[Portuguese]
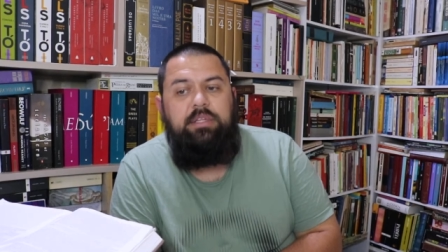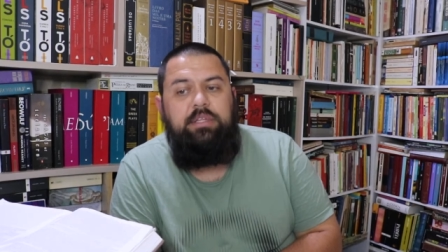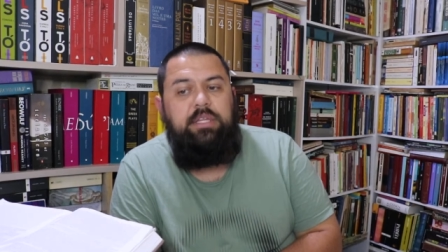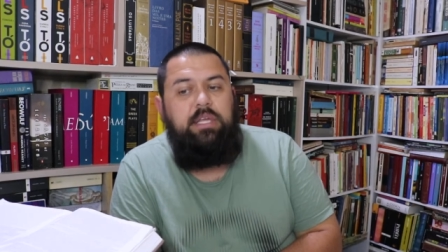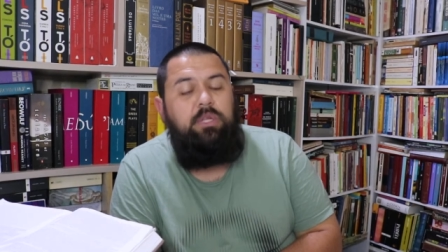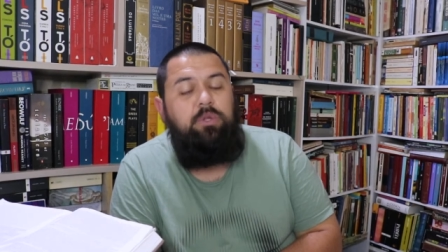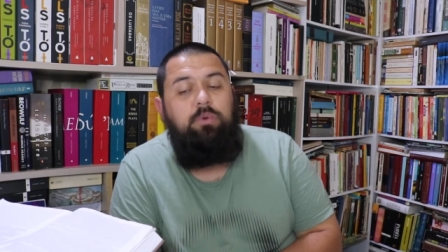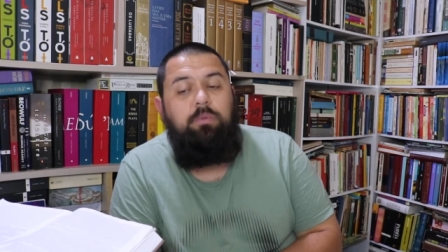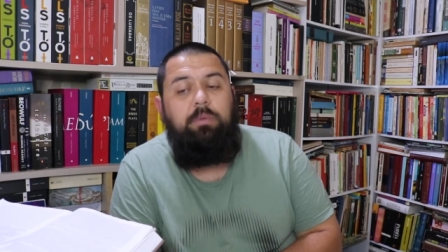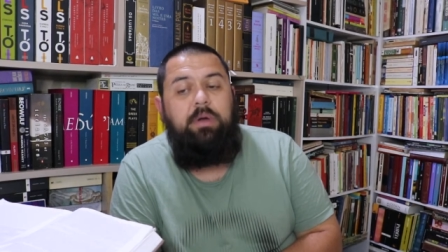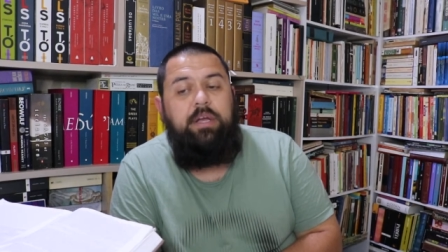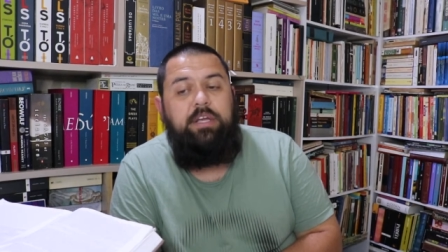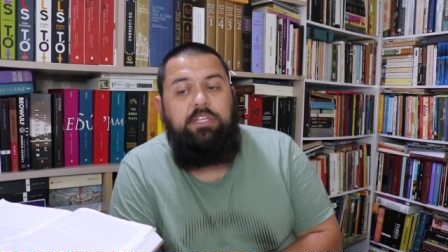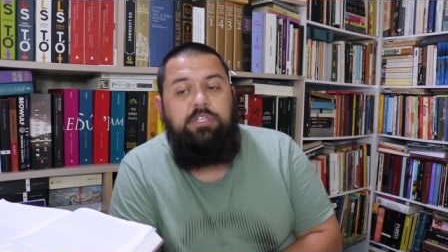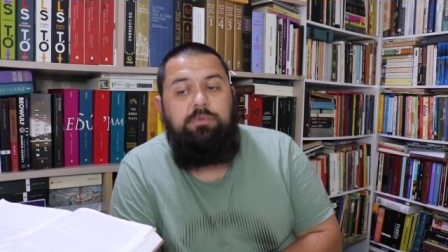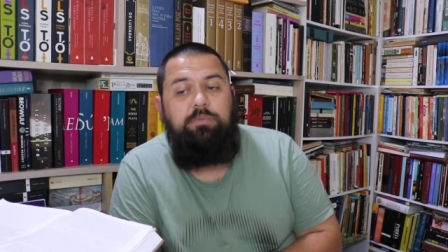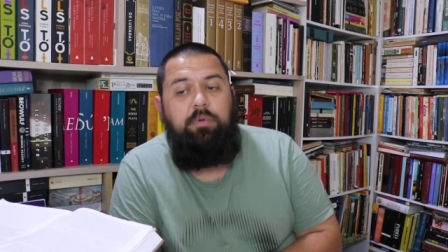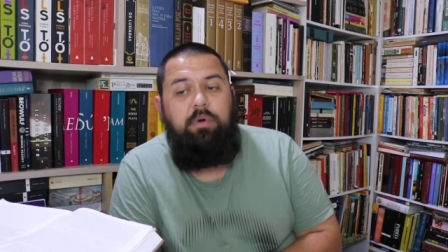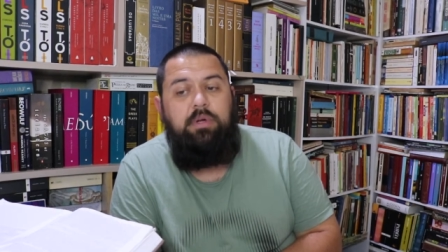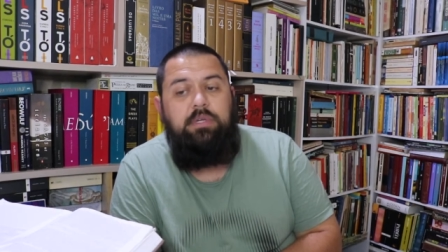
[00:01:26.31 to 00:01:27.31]
nenhuma
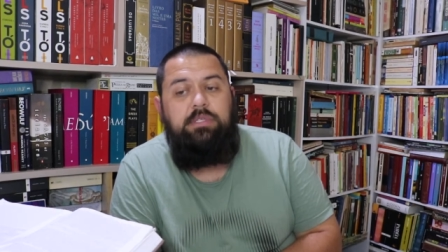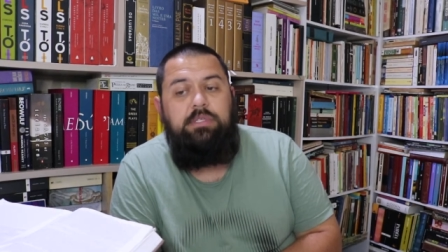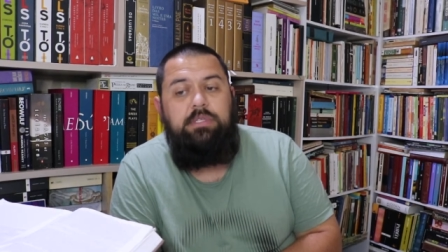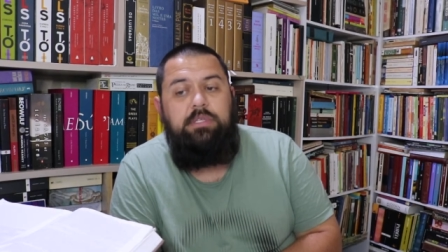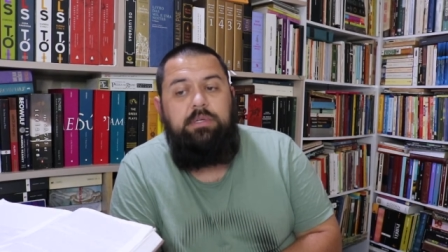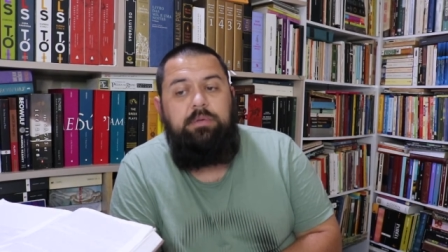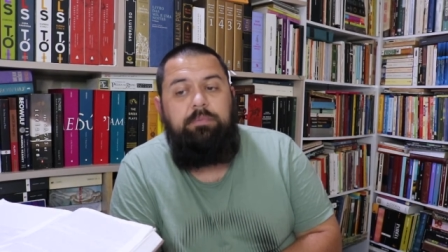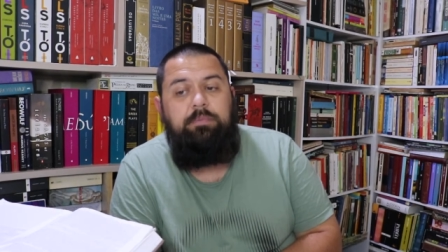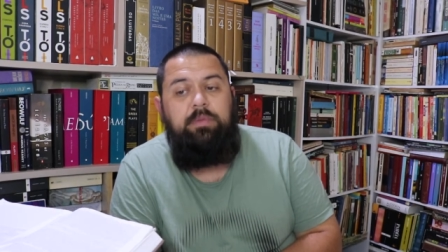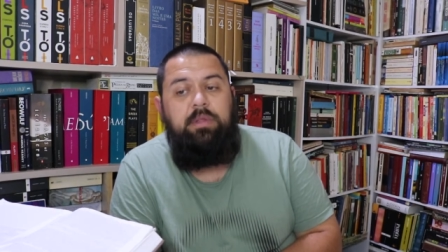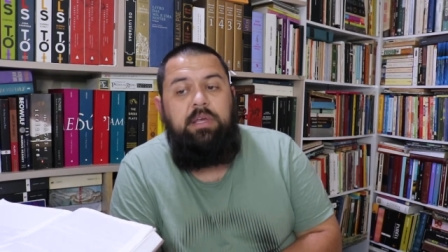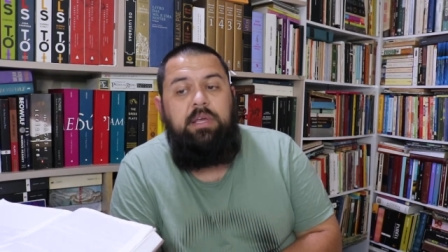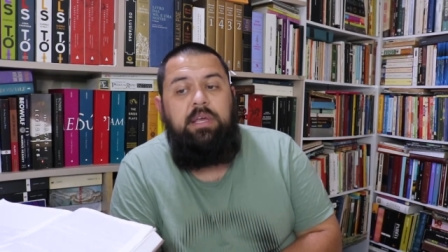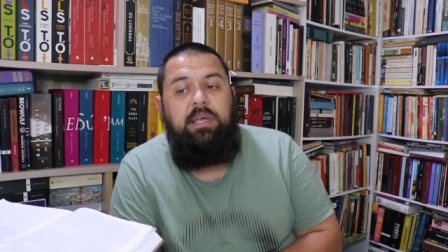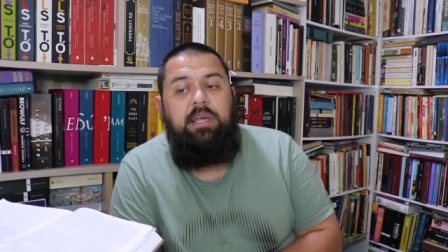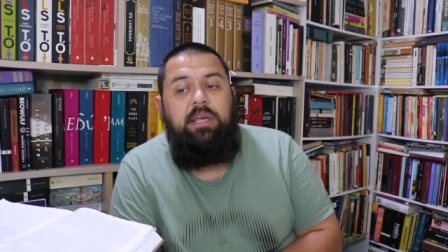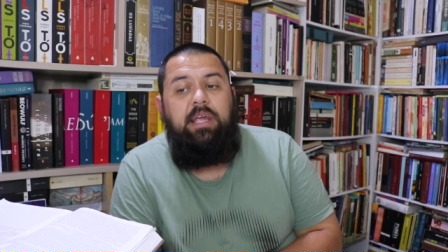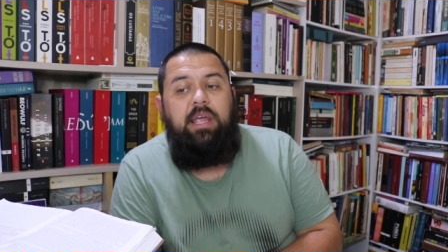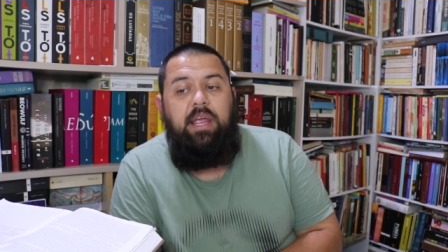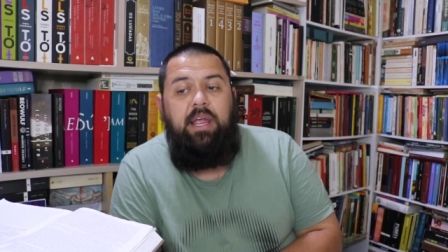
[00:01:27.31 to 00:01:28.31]
resposta
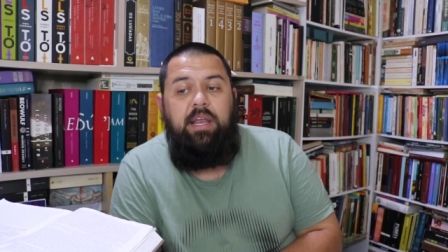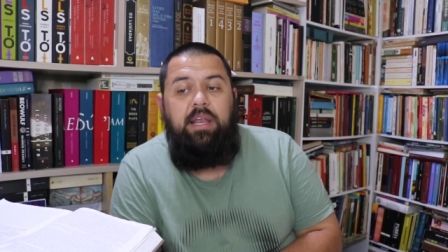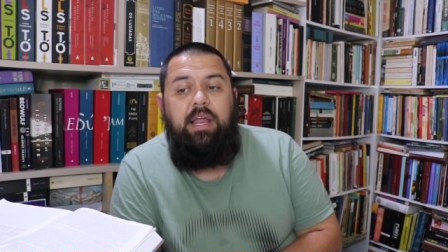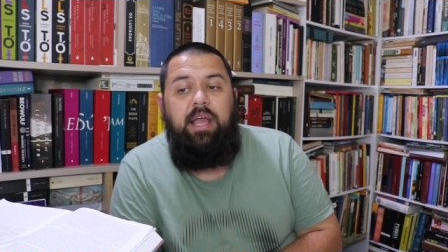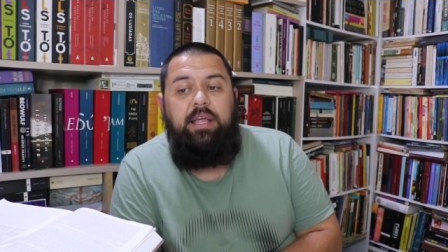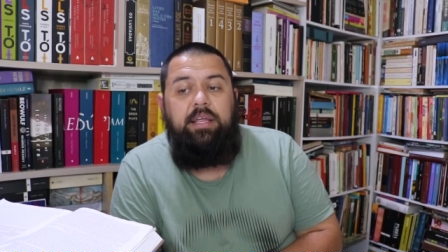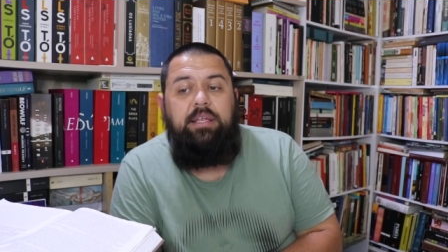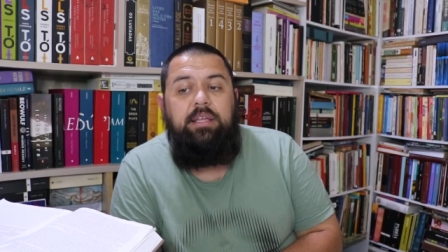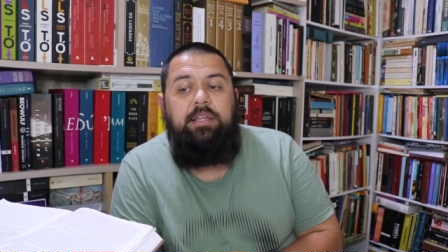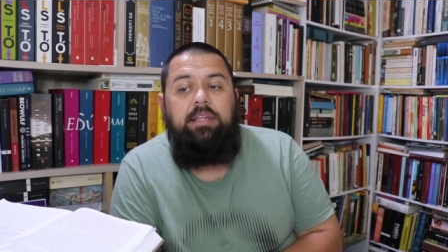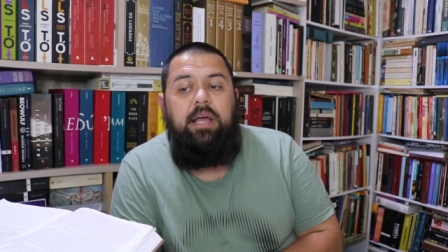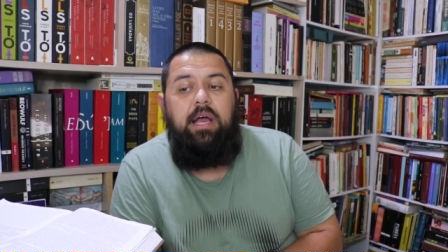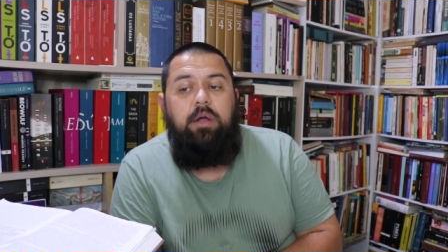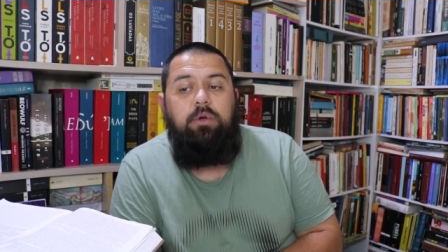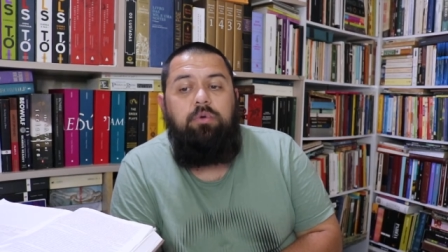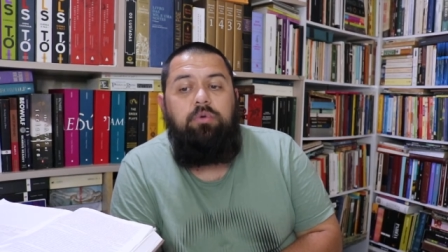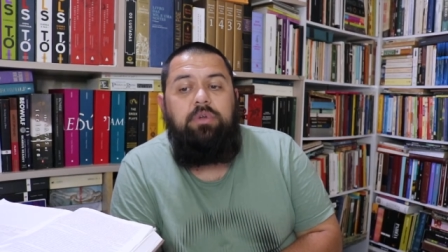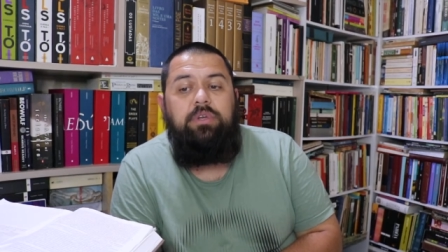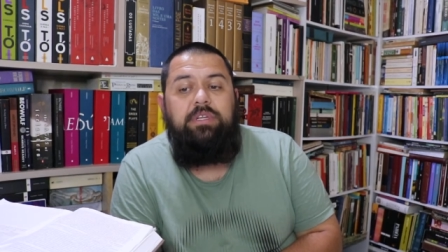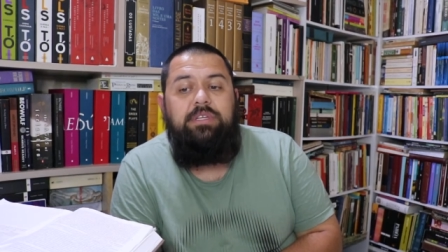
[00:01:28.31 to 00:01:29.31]
ele ainda
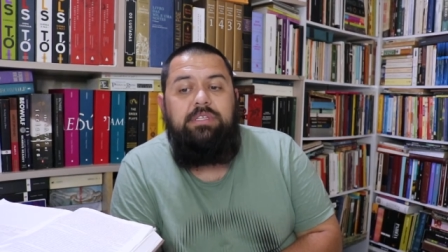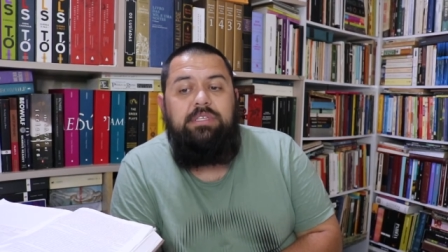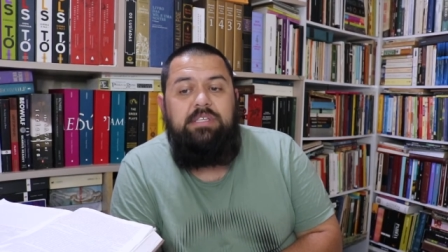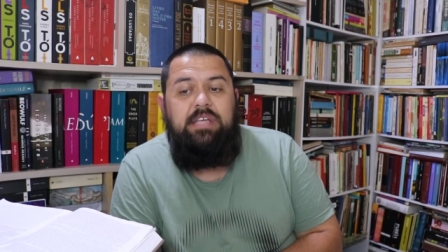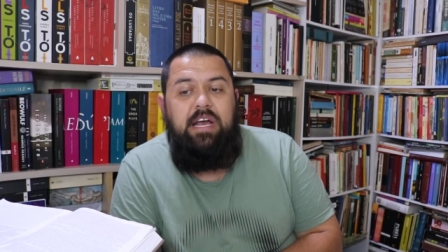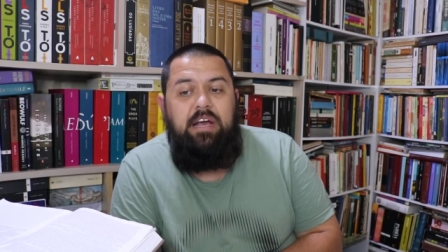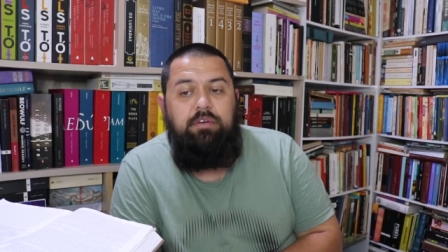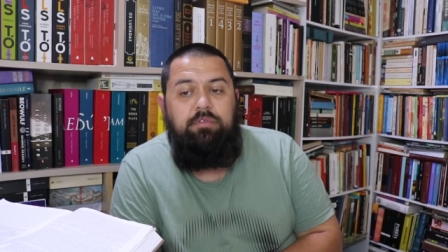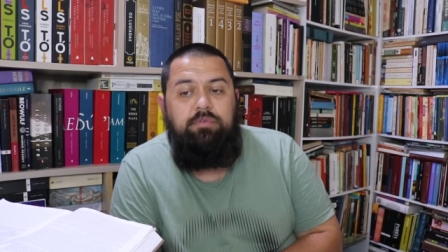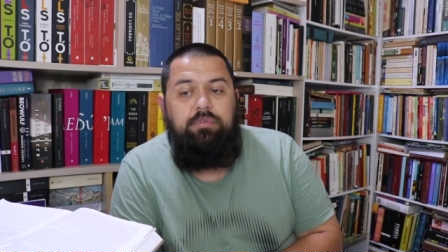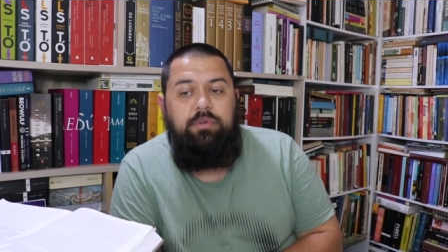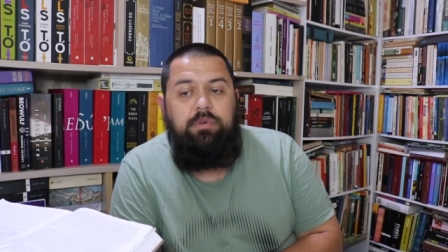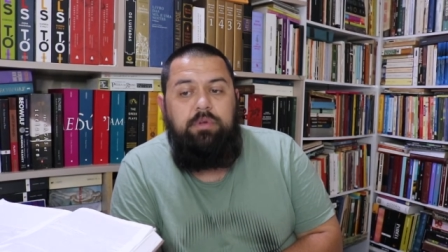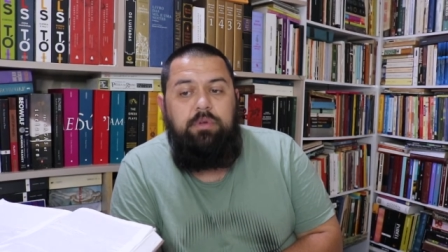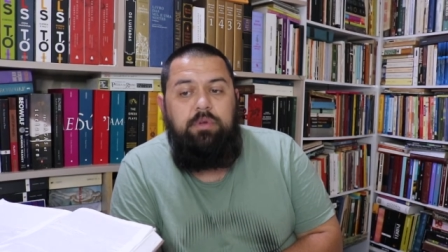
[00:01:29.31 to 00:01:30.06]
agonizava.